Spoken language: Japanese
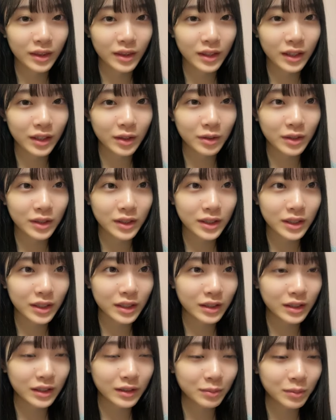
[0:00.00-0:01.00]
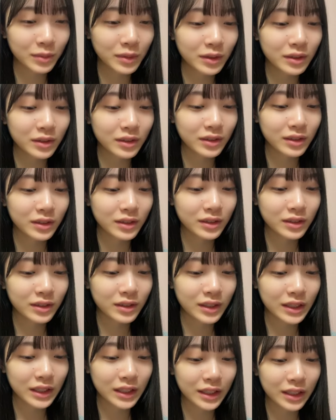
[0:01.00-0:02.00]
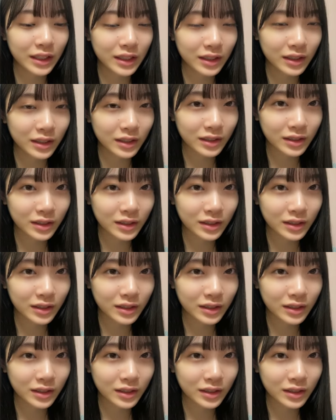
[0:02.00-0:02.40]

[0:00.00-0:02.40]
で4期生もなんか